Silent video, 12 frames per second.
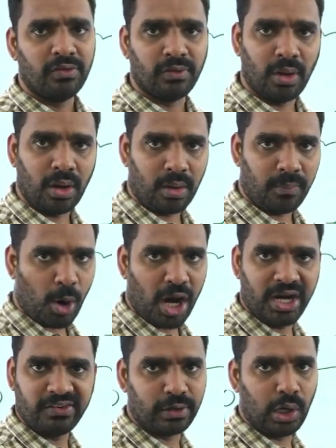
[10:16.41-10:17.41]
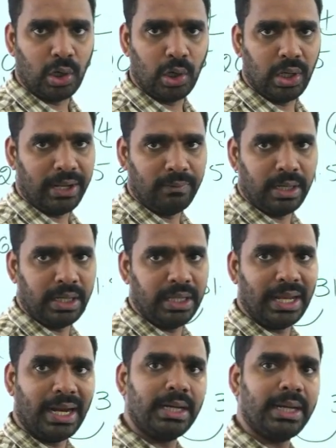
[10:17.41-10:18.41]
సో పాయింట్స్లలో లేవండి
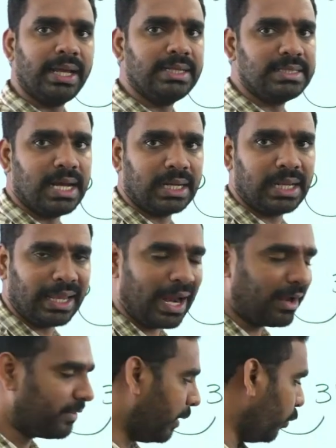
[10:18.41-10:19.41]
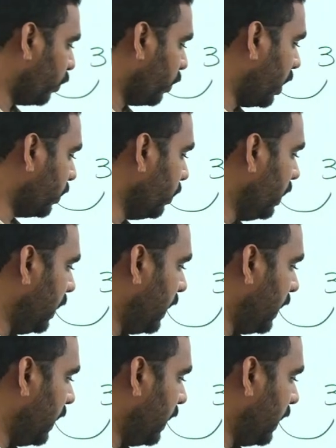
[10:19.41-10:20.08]
అంటే ఎగ్జాక్ట్లీ క్యాన్సిల్ అవుతున్నట్టు